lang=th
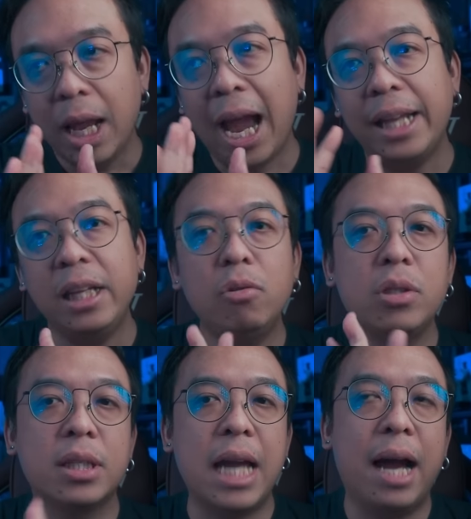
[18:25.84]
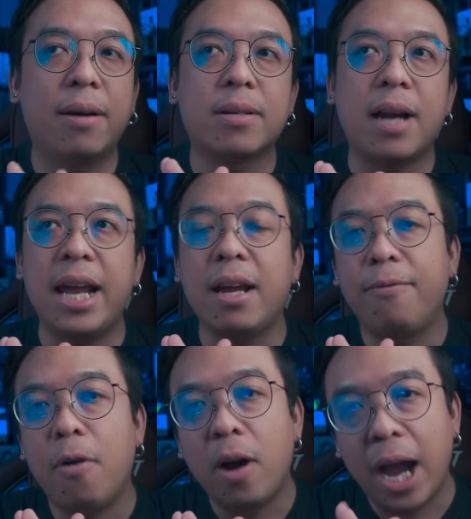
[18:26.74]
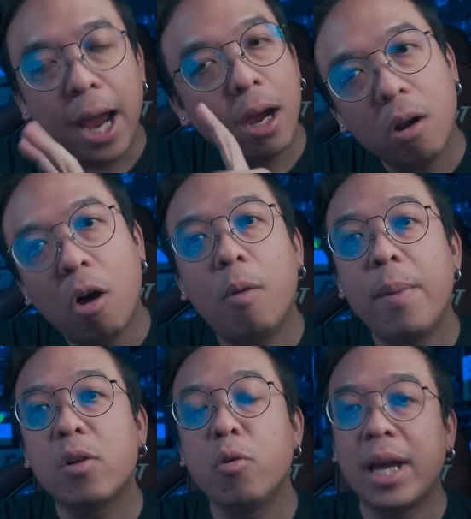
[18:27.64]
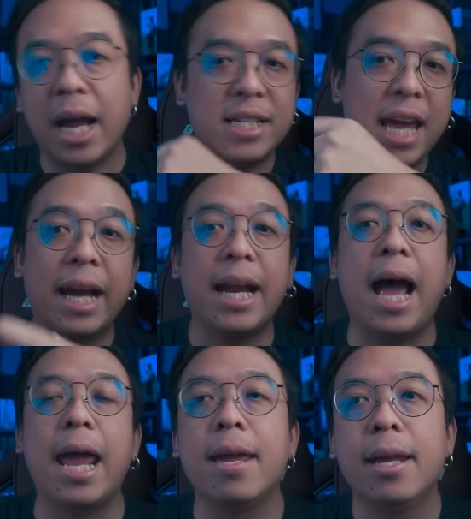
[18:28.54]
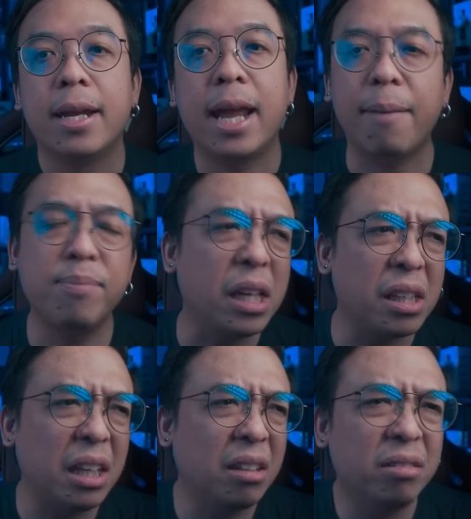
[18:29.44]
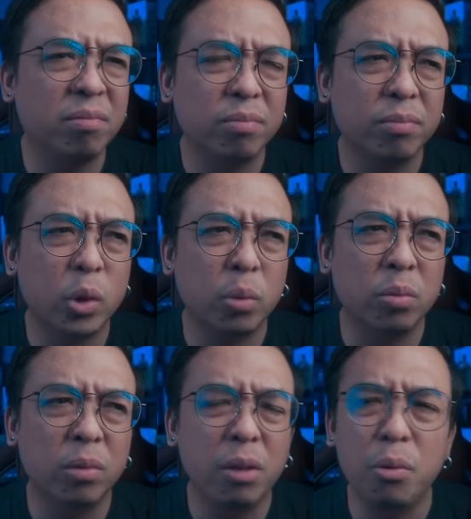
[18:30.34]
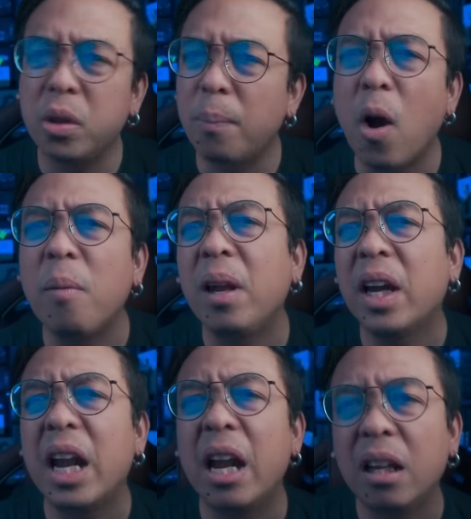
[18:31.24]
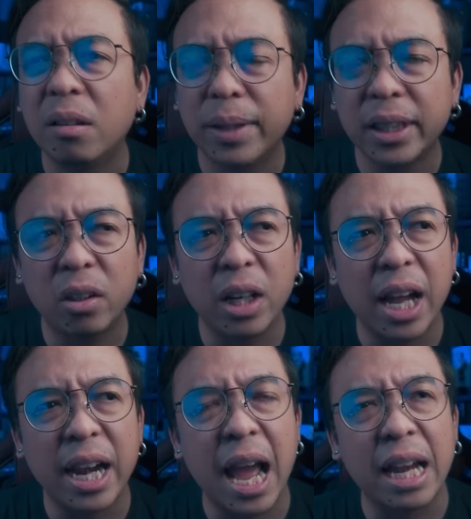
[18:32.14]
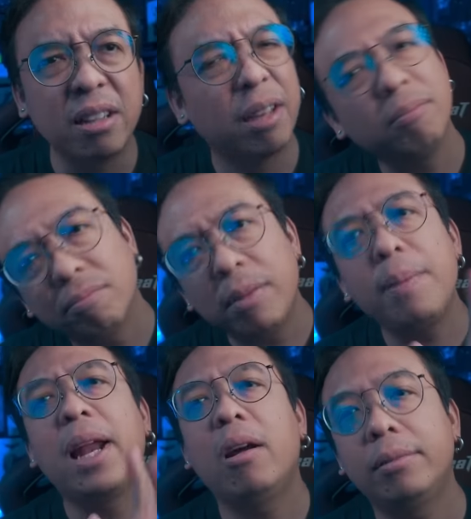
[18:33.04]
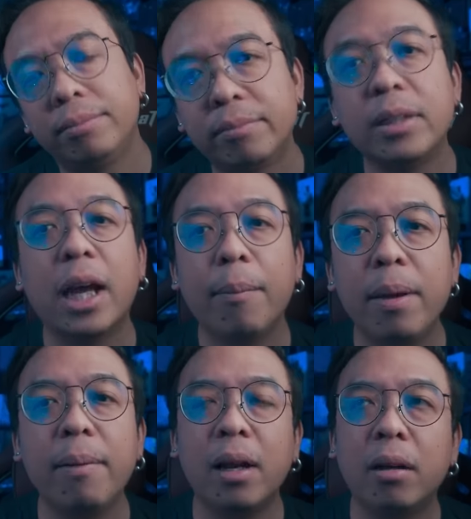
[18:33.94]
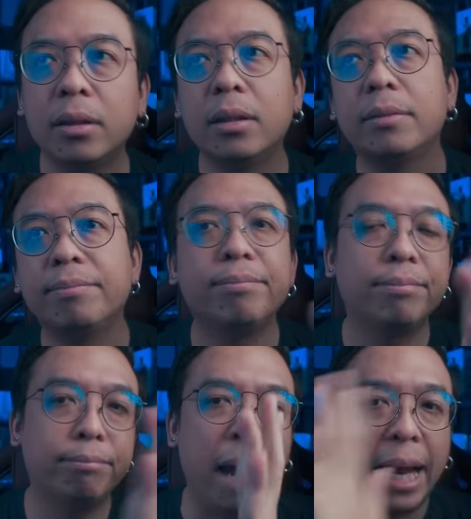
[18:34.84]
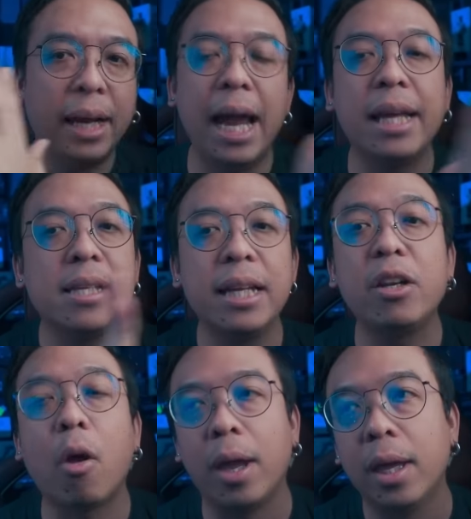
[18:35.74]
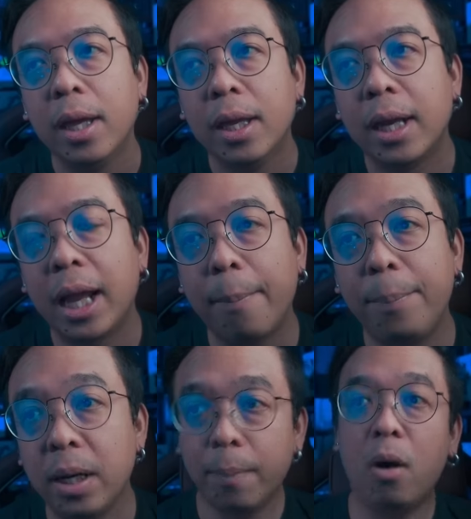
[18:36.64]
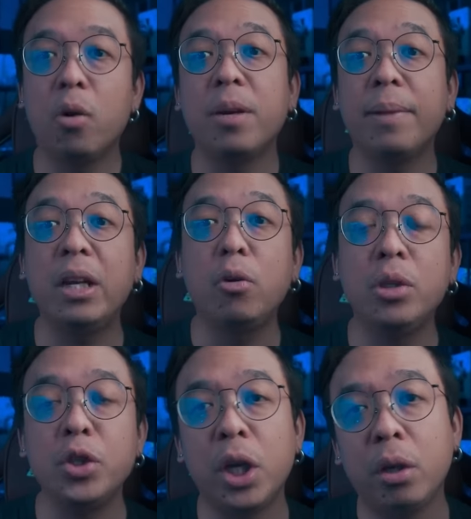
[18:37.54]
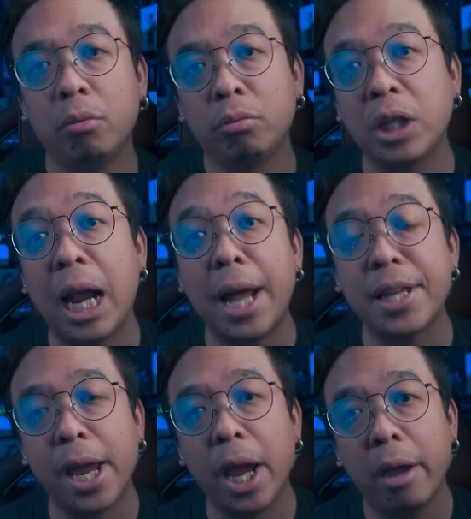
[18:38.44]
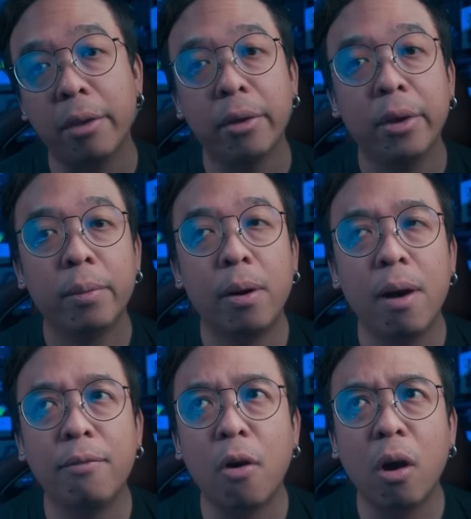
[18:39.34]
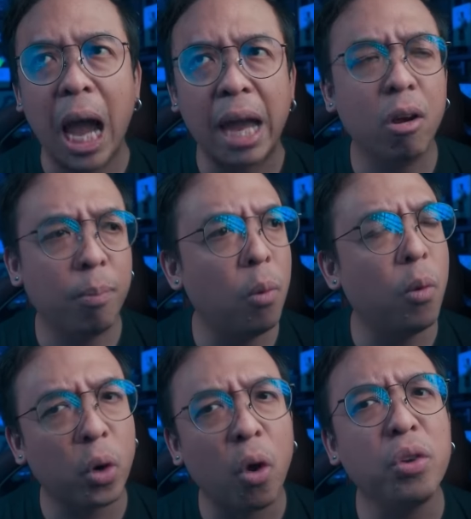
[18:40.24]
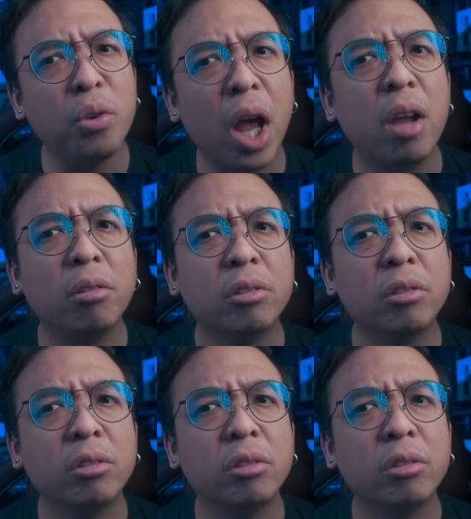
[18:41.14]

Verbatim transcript: ใครที่รู้สึกอย่างไรกับฟอร์กายก็ลองคอมเมนต์คุยกันแชร์กันได้นะครับ จริง ๆรีวิวสปอยไปเลยก็ได้นะ มันค่อนข้างนานแล้วแต่ไม่เป็นไรหรอกนะครับไม่เป็นไรหรอกก็แบ่งให้นิดหน่อยนะครับเผื่อบางคนยังไม่ได้ดูจริง ๆชะล่าใจไง เพราะว่าฟอร์กายก็โปรโมทน้อยอยู่นะ